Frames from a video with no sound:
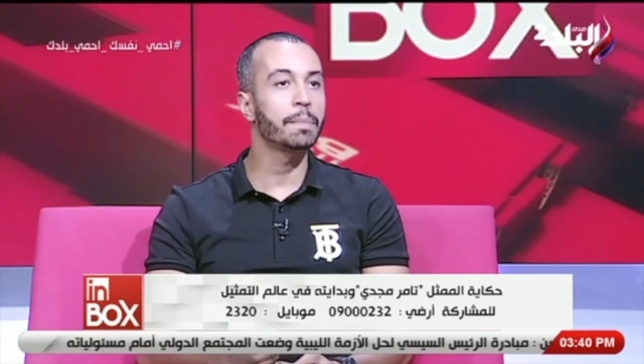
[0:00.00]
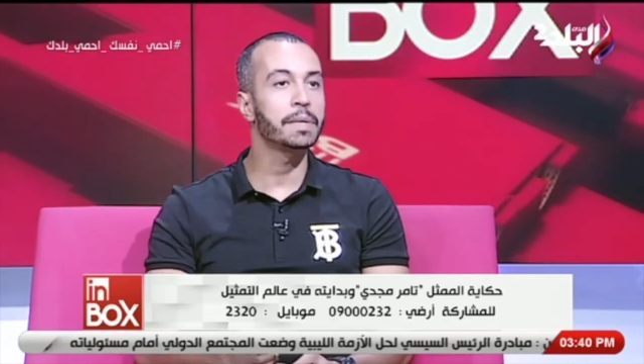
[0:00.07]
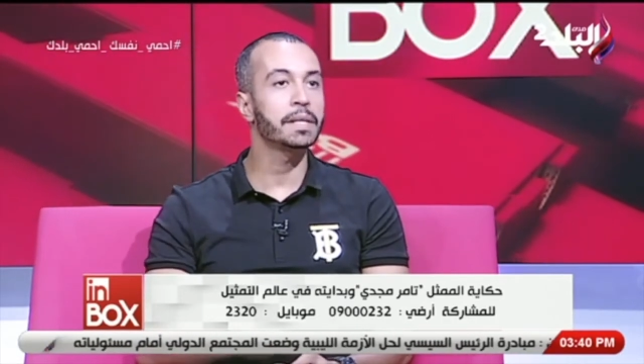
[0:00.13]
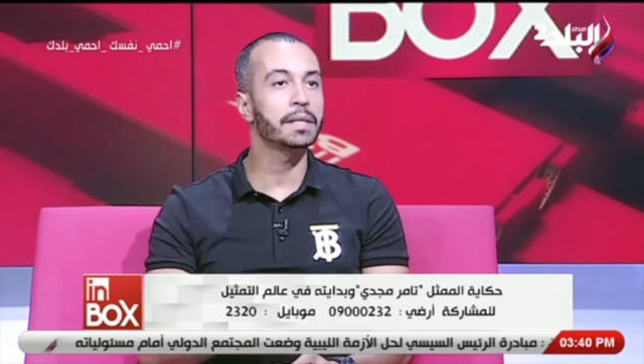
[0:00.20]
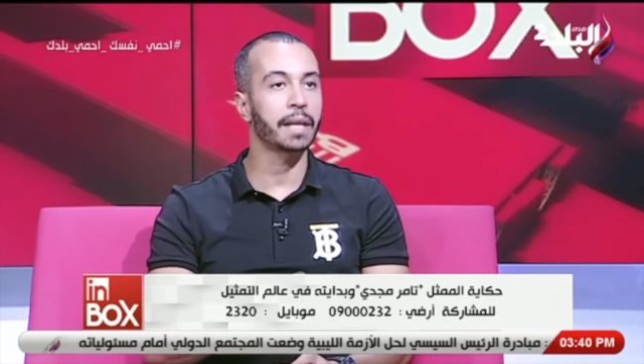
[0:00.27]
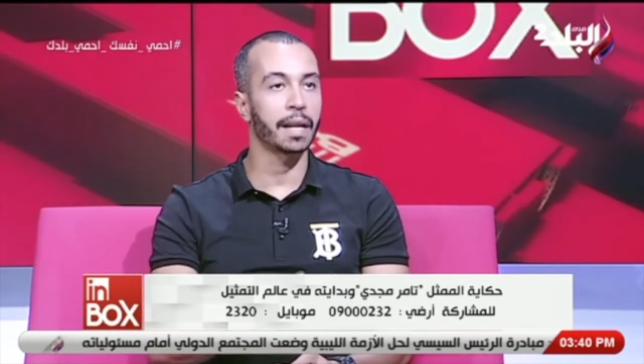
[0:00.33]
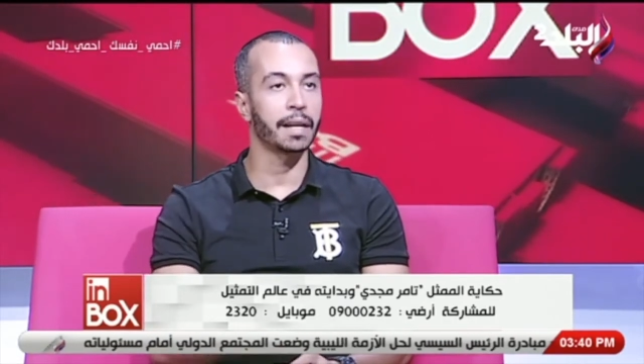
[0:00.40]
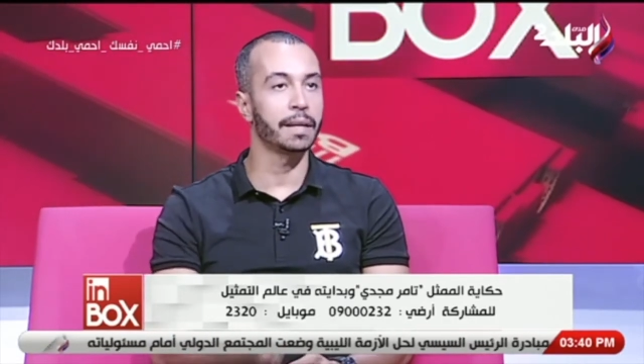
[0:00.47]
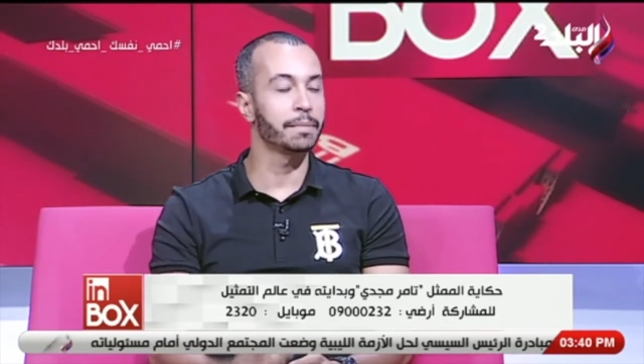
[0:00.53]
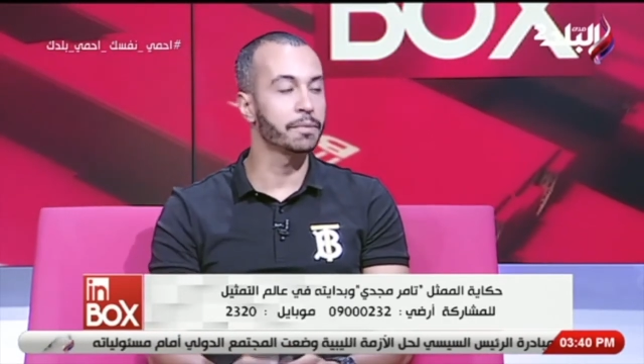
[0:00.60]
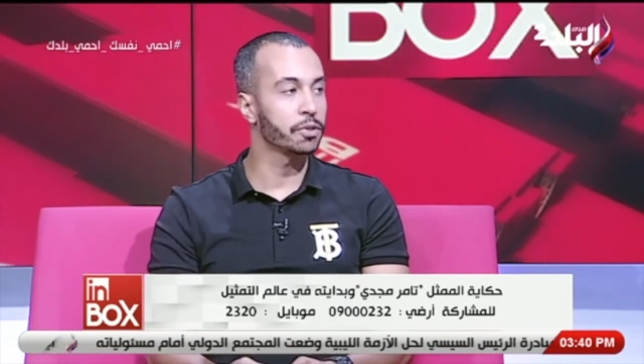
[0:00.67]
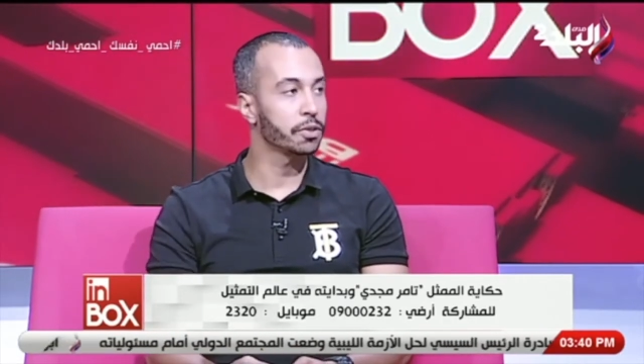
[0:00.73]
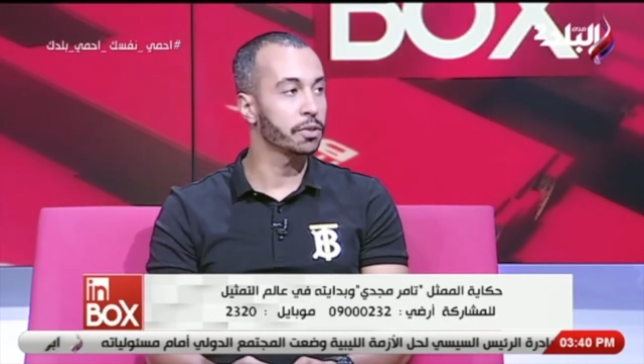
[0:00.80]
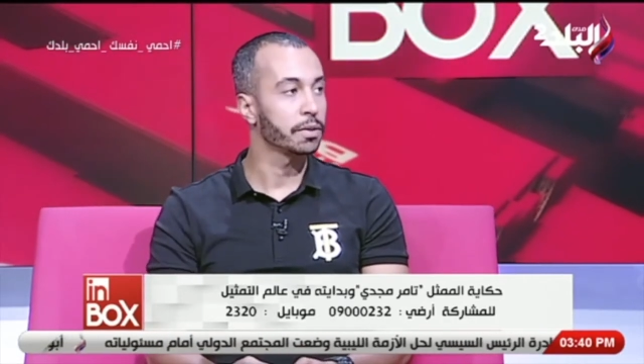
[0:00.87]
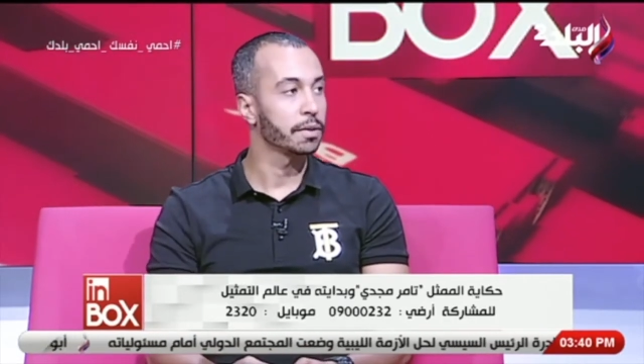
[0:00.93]

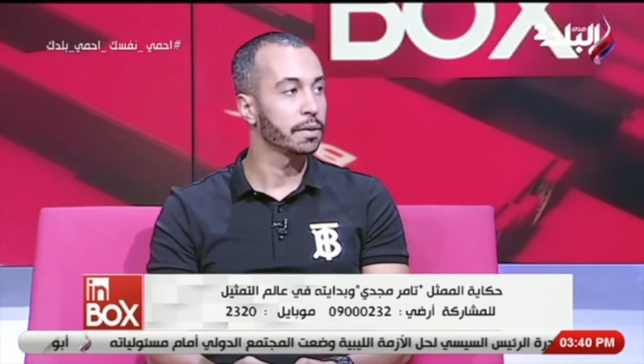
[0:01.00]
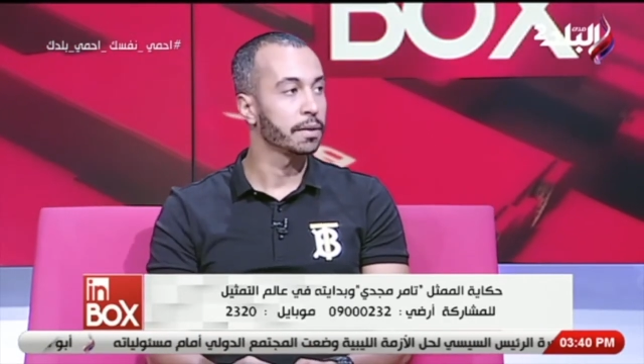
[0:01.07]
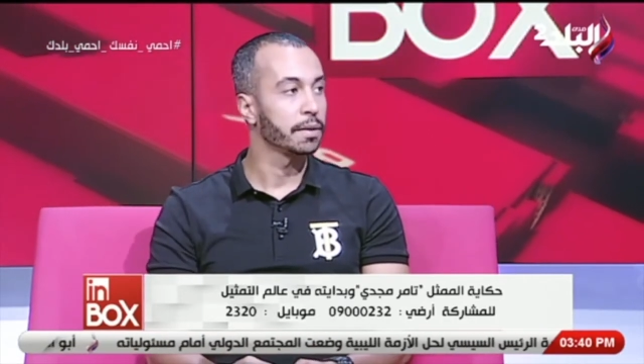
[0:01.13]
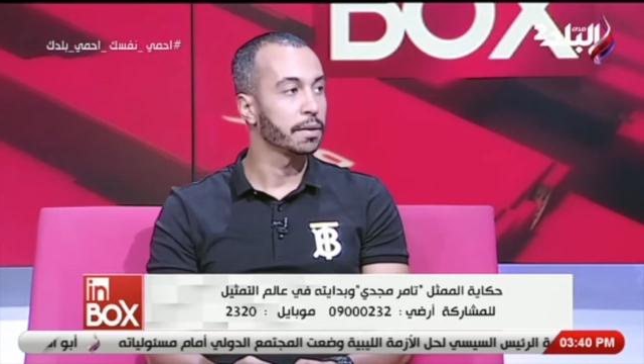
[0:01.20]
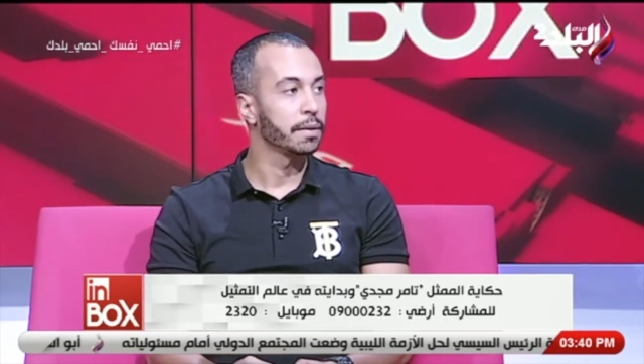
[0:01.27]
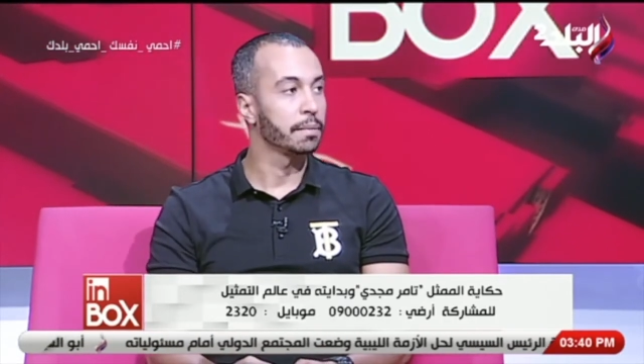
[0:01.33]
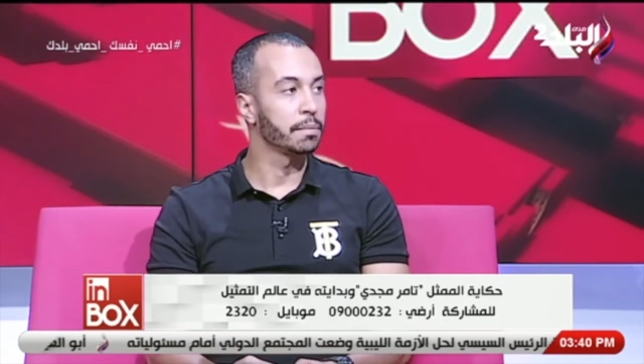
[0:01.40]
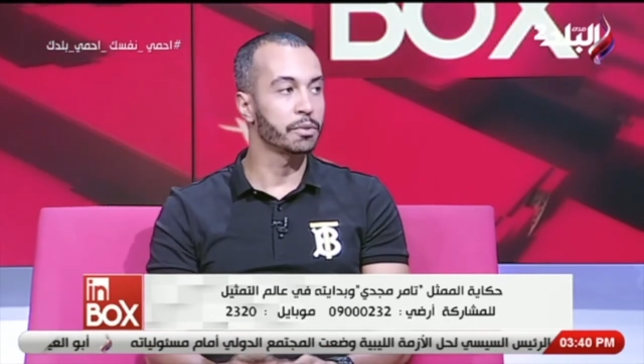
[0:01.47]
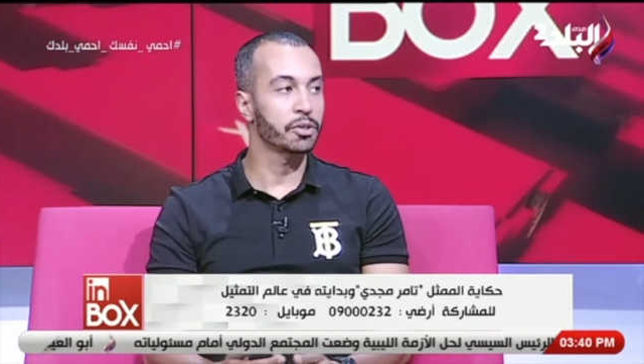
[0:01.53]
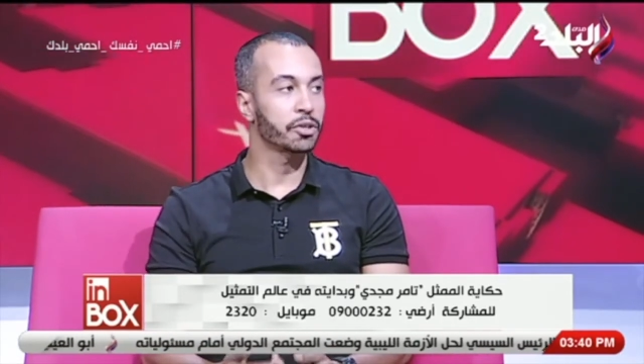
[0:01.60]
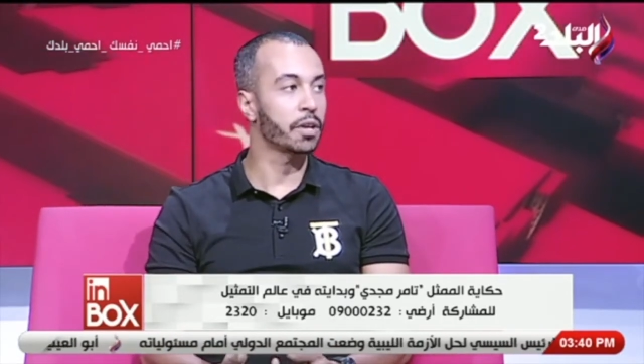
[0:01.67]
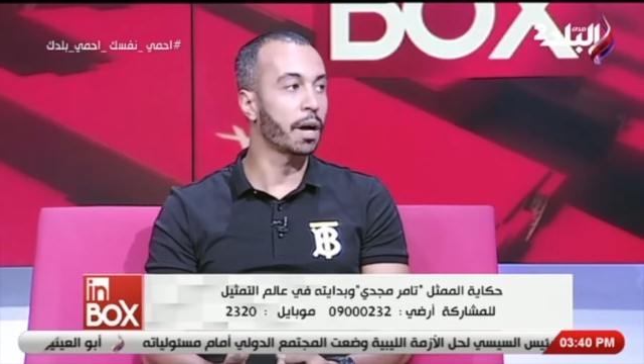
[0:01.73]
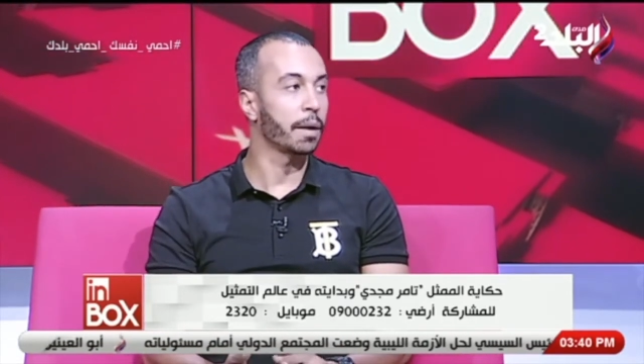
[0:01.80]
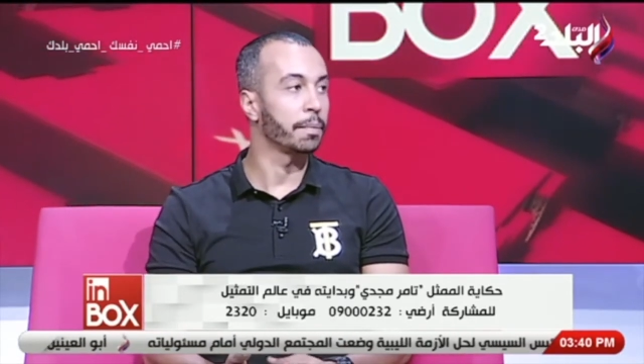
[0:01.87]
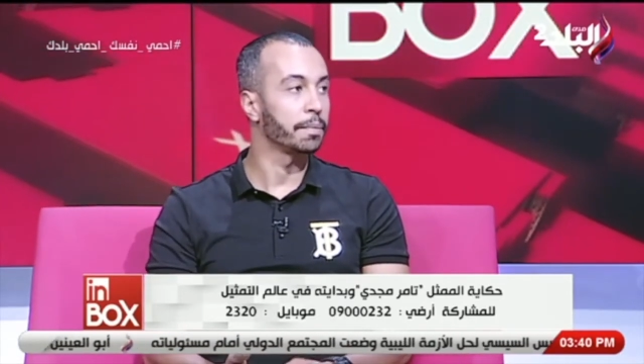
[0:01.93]
بنتكلمش مش
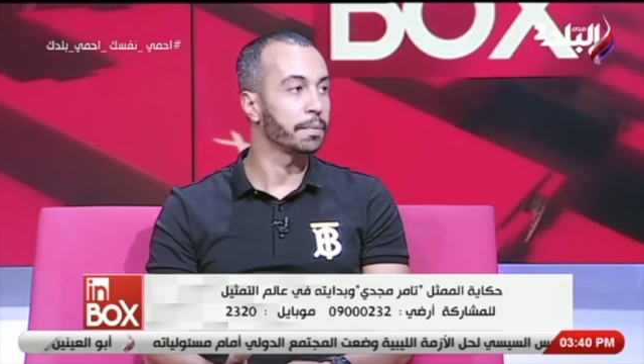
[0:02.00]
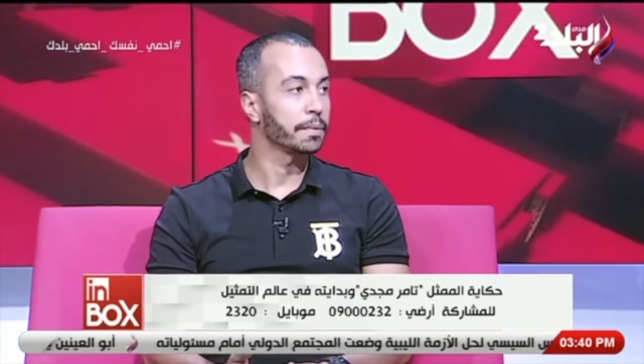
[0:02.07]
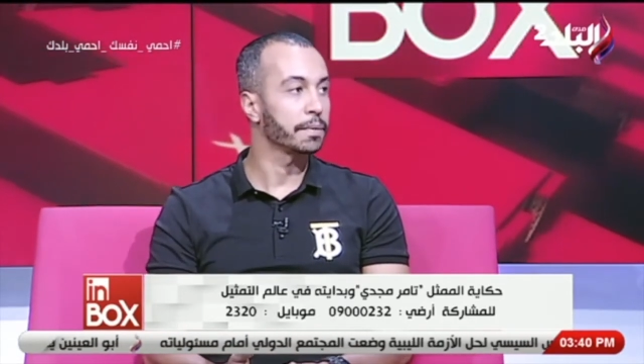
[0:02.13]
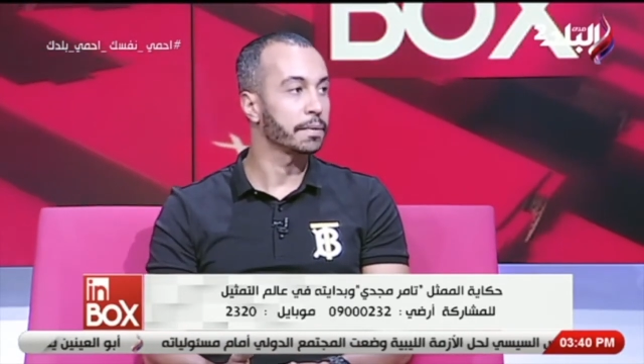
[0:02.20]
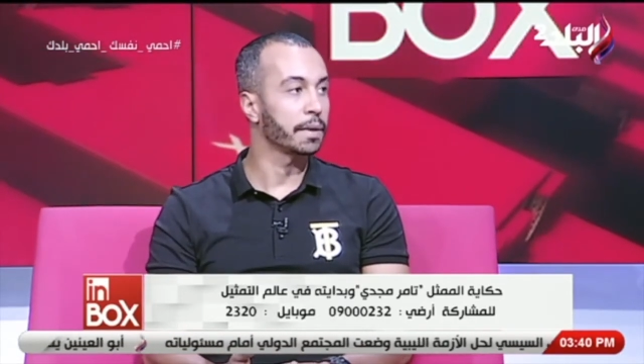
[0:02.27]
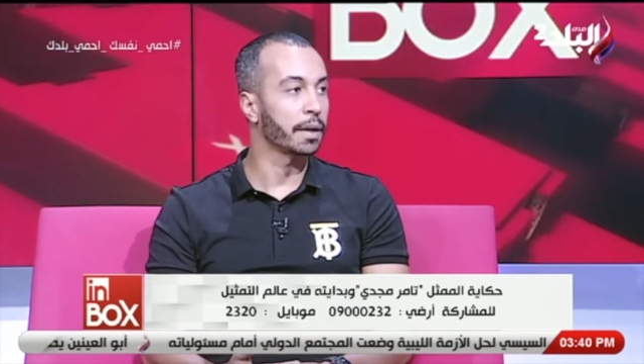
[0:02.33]
صعب مم.